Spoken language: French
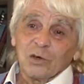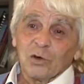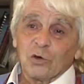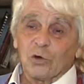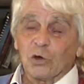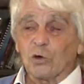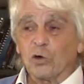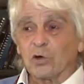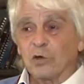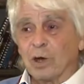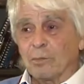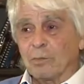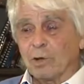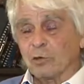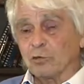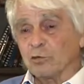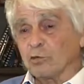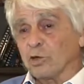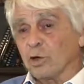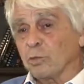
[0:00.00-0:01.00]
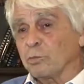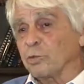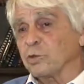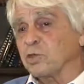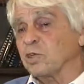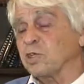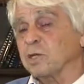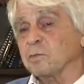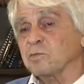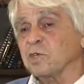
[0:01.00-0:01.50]
Euh, en abandonnant
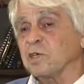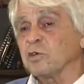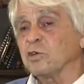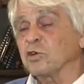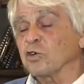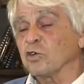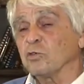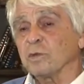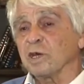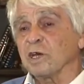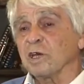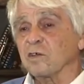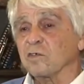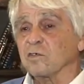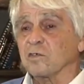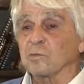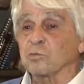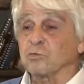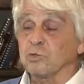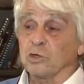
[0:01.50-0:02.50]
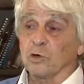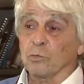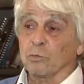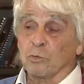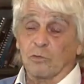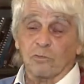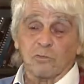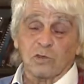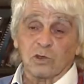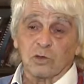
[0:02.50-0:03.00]
petit à petit le commerce et puis en
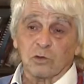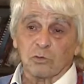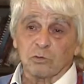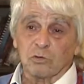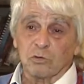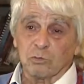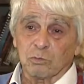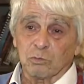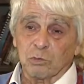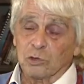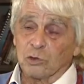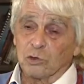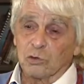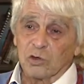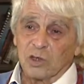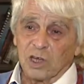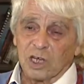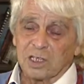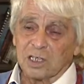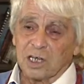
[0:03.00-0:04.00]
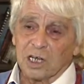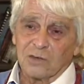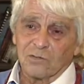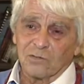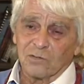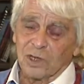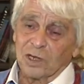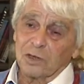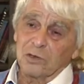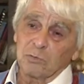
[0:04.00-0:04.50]
profitant d'une bonne retraite à la
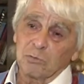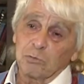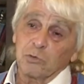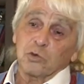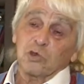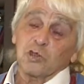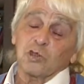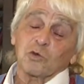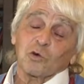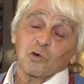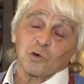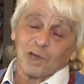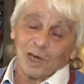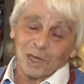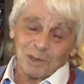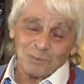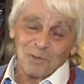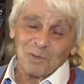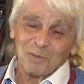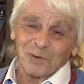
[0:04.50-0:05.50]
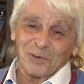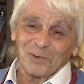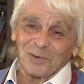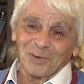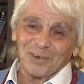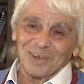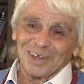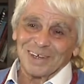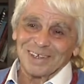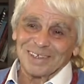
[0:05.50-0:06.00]
fin. Petite retraite, mais bonne
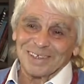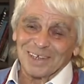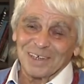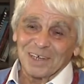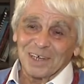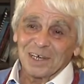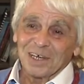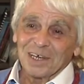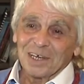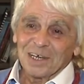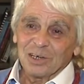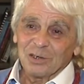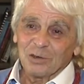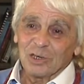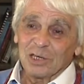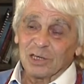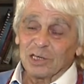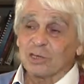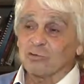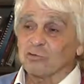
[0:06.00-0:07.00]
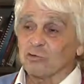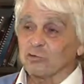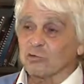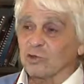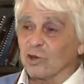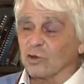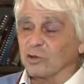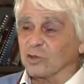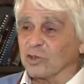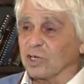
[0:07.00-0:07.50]
retraite. Et je
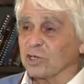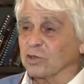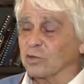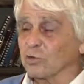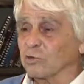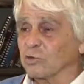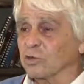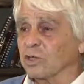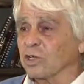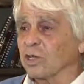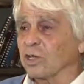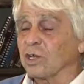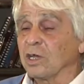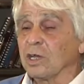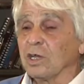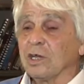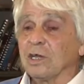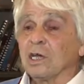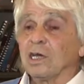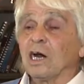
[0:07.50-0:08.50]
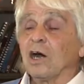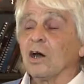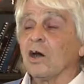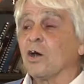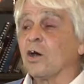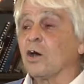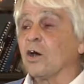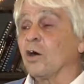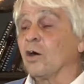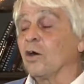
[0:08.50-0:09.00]
suis rentré donc
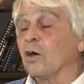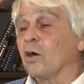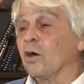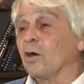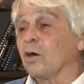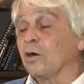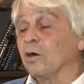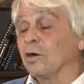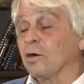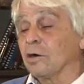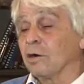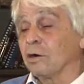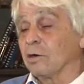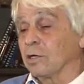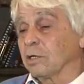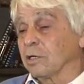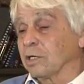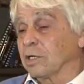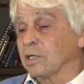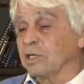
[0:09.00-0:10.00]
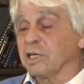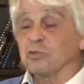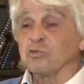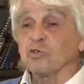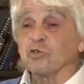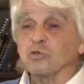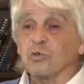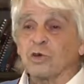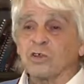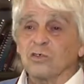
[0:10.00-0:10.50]
en, il y a
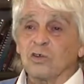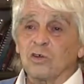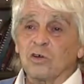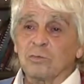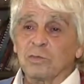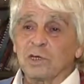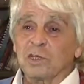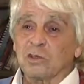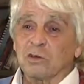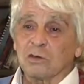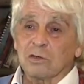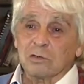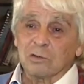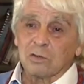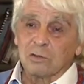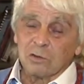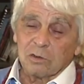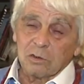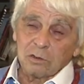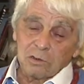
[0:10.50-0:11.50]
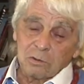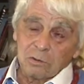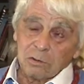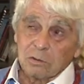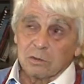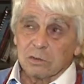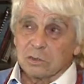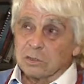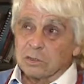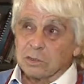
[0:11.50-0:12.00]
2-3 ans
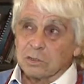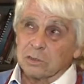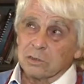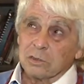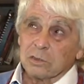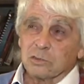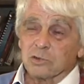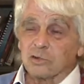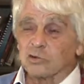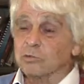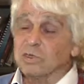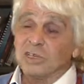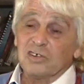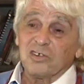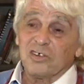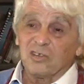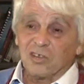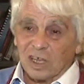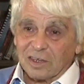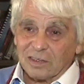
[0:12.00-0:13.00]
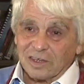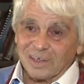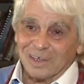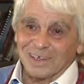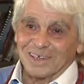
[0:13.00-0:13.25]
maintenant, en, 2017.